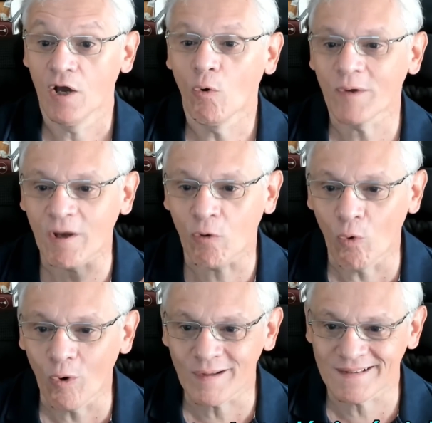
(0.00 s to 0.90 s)
O que
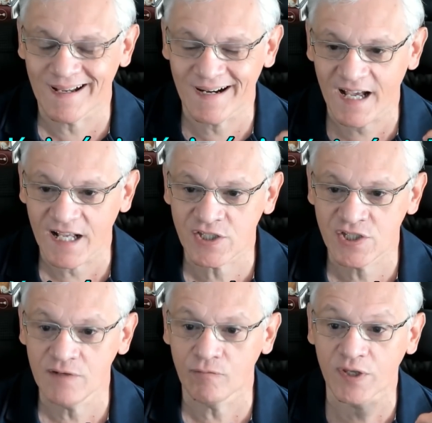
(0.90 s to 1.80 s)
conta é a
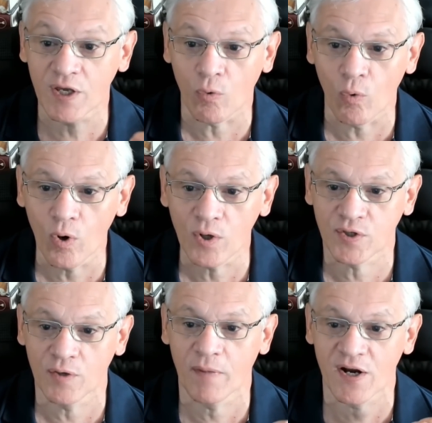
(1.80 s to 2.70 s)
narrativa, o que
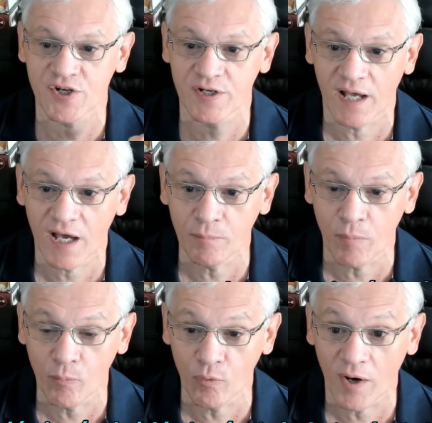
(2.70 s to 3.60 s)
conta é o imaginário
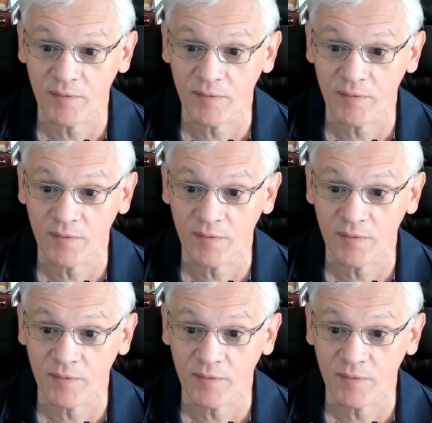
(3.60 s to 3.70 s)
popular,